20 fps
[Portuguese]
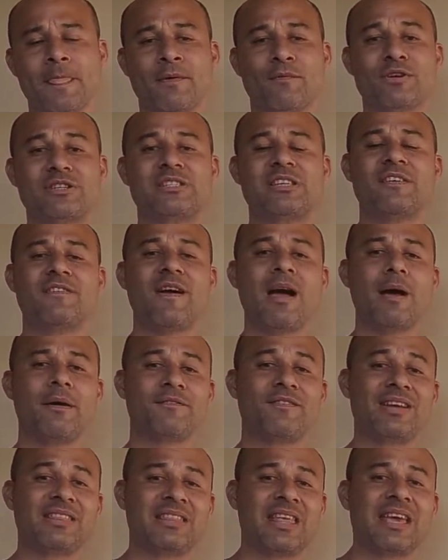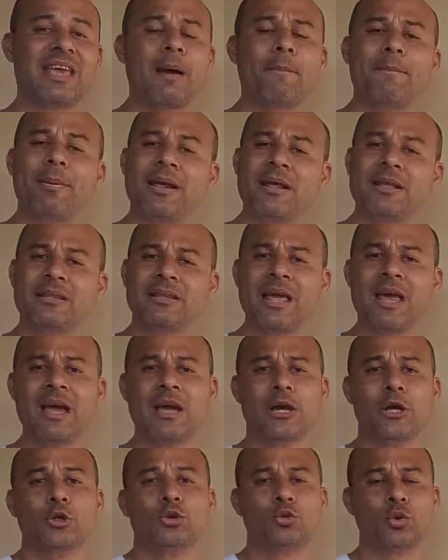Você vai, vai ter que
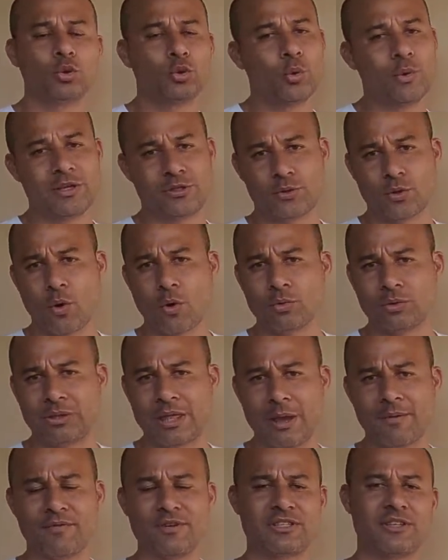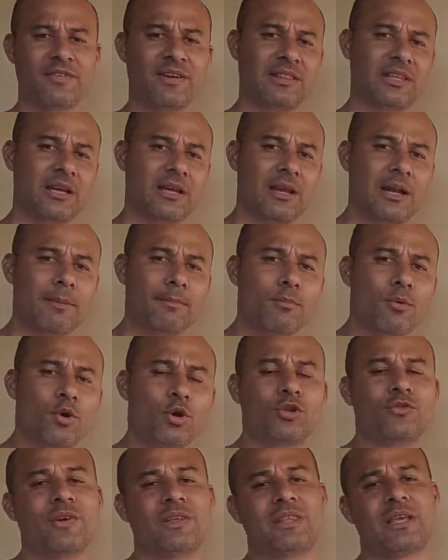aprender tudo isso com o tempo. Você vai ter que ler
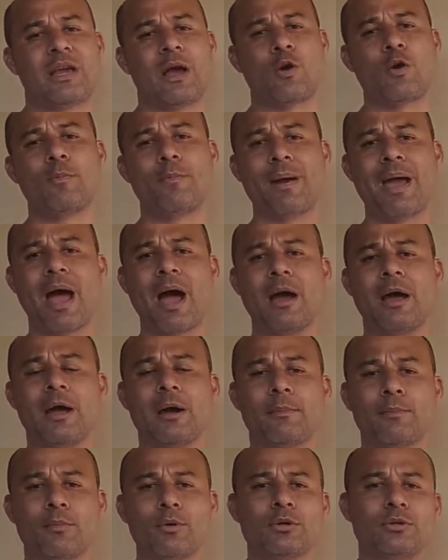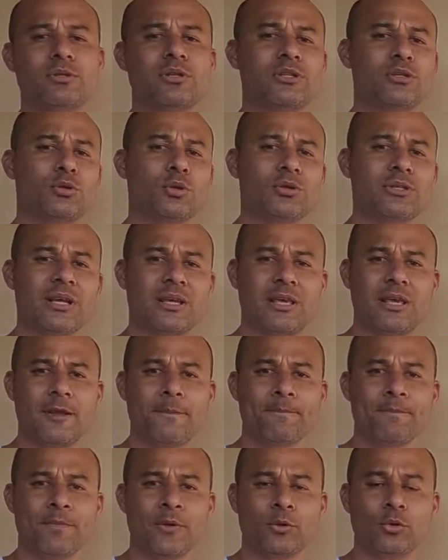muito, vai ter que acompanhar muitos estudos
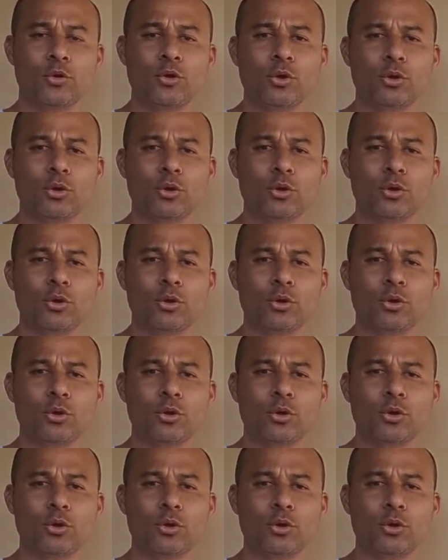aqui no